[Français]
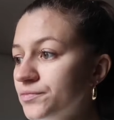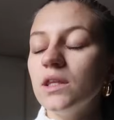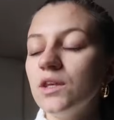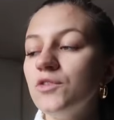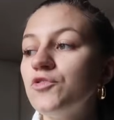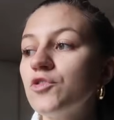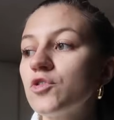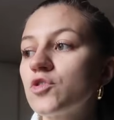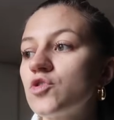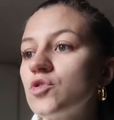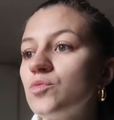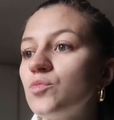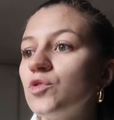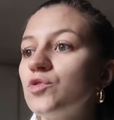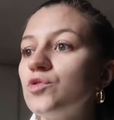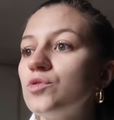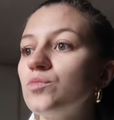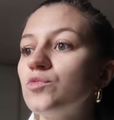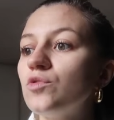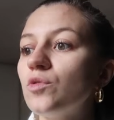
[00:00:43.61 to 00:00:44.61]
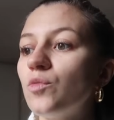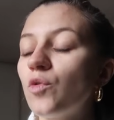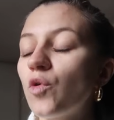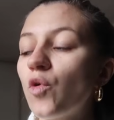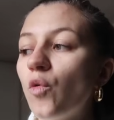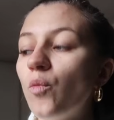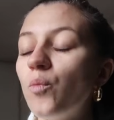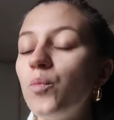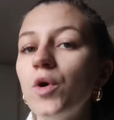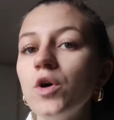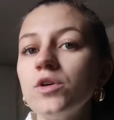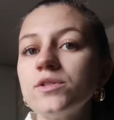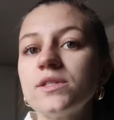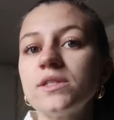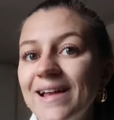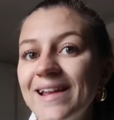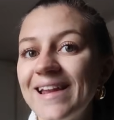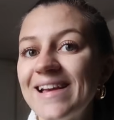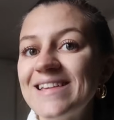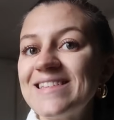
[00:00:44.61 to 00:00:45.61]
Il faut que je m'occupe de mon compost.
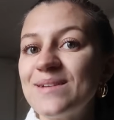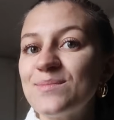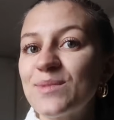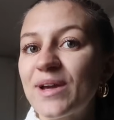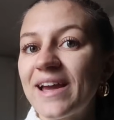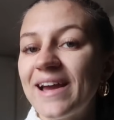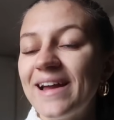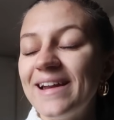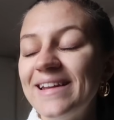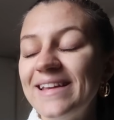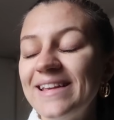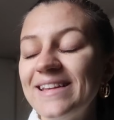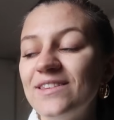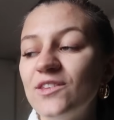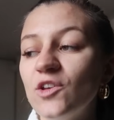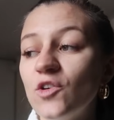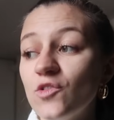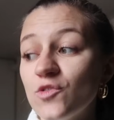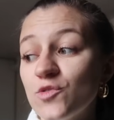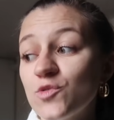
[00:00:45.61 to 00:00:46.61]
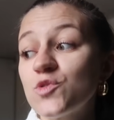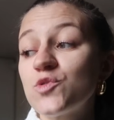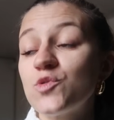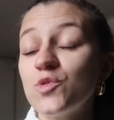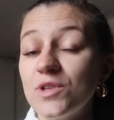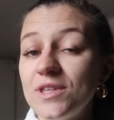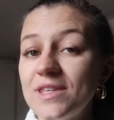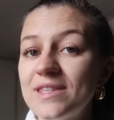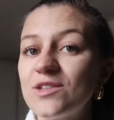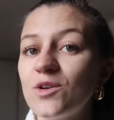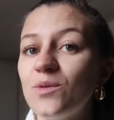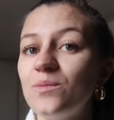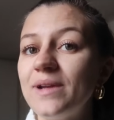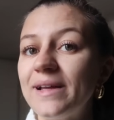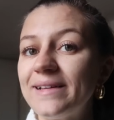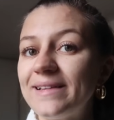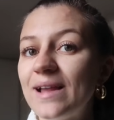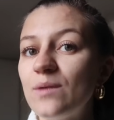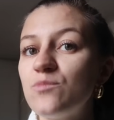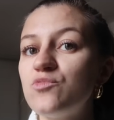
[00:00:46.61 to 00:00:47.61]
Là, j'aimerais aller dans ce qui semble
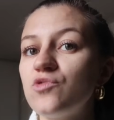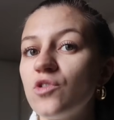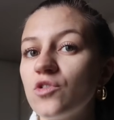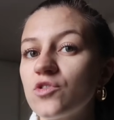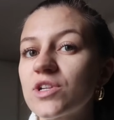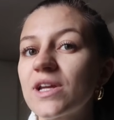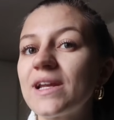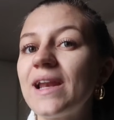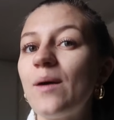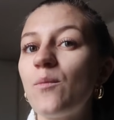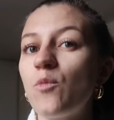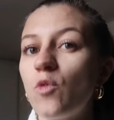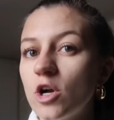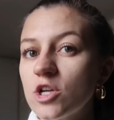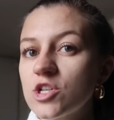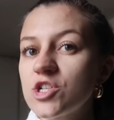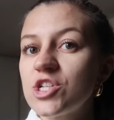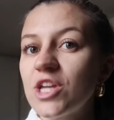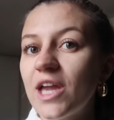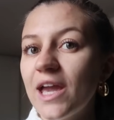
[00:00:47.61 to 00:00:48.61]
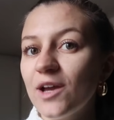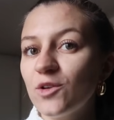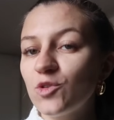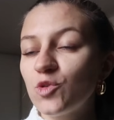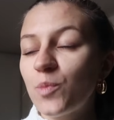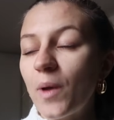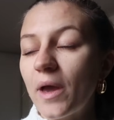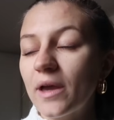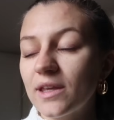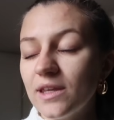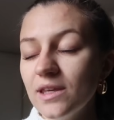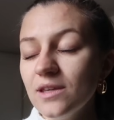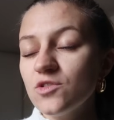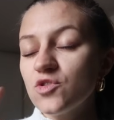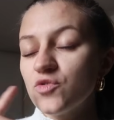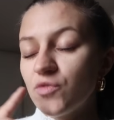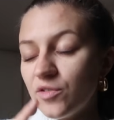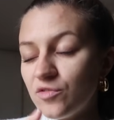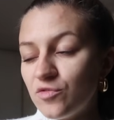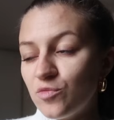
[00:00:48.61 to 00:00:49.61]
être la boulangerie la moins chère de Paris.
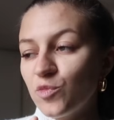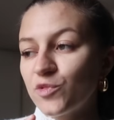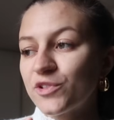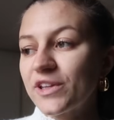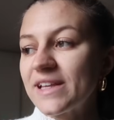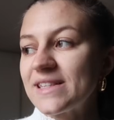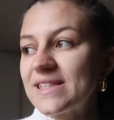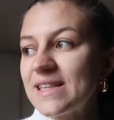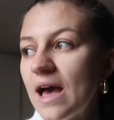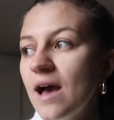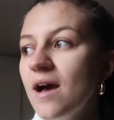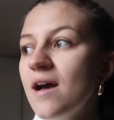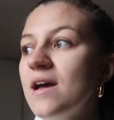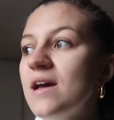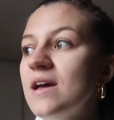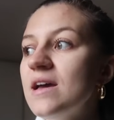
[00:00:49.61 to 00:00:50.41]
Je vais vous montrer ça.